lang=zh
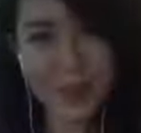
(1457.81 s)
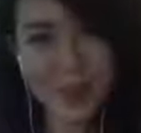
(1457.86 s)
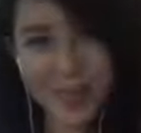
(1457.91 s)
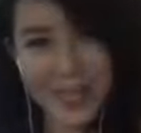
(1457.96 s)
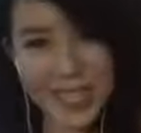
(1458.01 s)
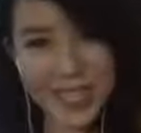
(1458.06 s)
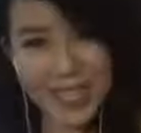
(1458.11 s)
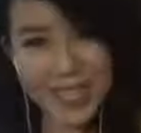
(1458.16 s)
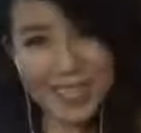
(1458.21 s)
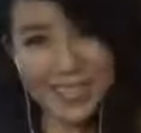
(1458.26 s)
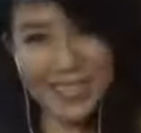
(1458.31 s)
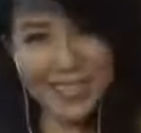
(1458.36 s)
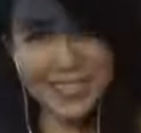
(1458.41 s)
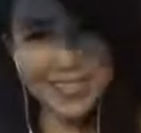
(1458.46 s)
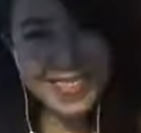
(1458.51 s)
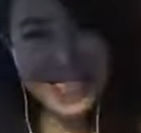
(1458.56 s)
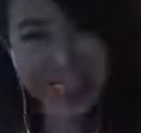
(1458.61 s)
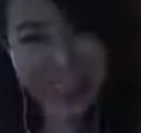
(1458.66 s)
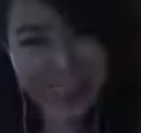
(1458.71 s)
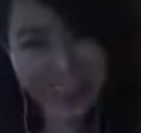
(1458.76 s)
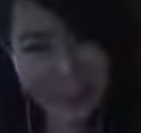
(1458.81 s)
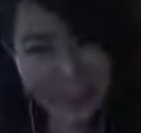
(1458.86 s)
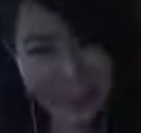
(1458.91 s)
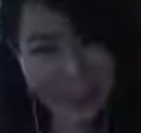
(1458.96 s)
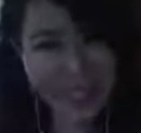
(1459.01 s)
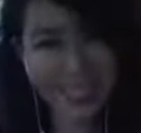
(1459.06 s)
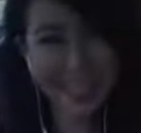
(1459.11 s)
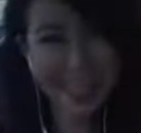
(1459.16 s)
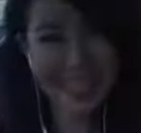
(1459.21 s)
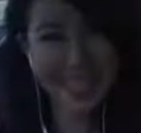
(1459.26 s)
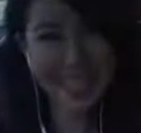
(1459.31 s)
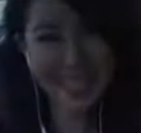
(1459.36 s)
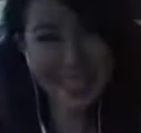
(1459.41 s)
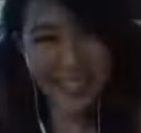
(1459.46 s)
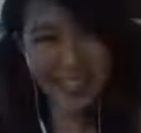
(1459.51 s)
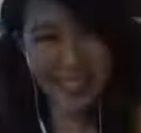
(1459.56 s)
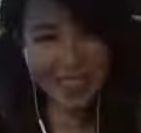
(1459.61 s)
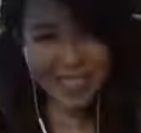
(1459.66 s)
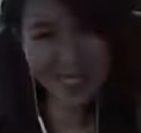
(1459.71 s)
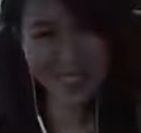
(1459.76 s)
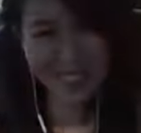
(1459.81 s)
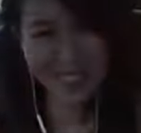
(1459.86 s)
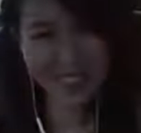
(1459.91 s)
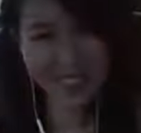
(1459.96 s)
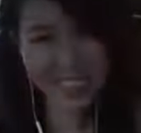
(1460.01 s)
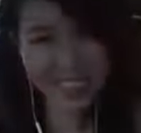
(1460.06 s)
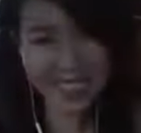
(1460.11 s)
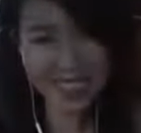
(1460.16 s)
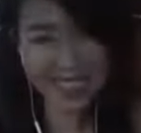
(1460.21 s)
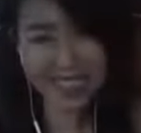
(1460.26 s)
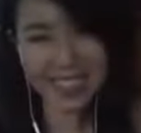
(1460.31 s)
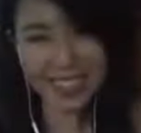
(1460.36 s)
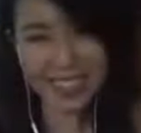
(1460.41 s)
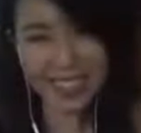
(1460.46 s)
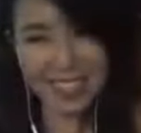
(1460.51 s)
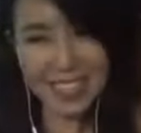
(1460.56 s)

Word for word: 去完成这个修行啊，